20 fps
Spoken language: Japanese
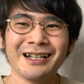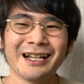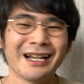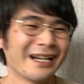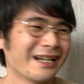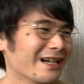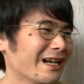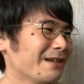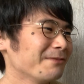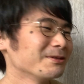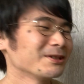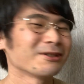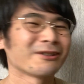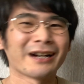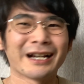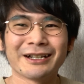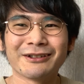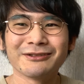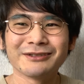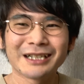えー、ライブと
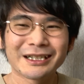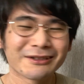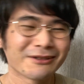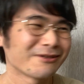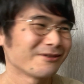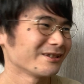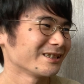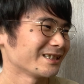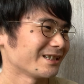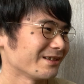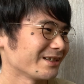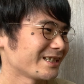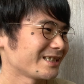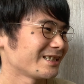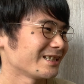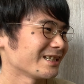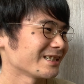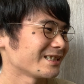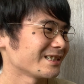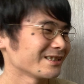かいろんなところですね
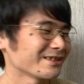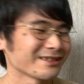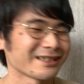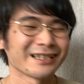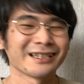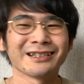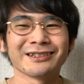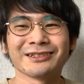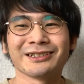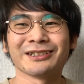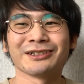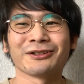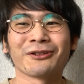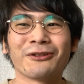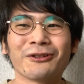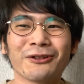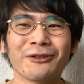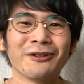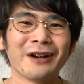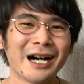岸田新総裁になるっていうと
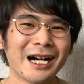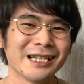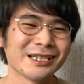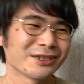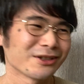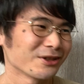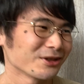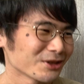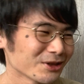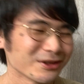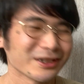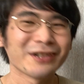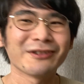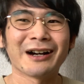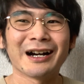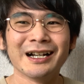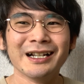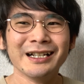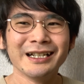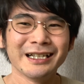ころは一応予想では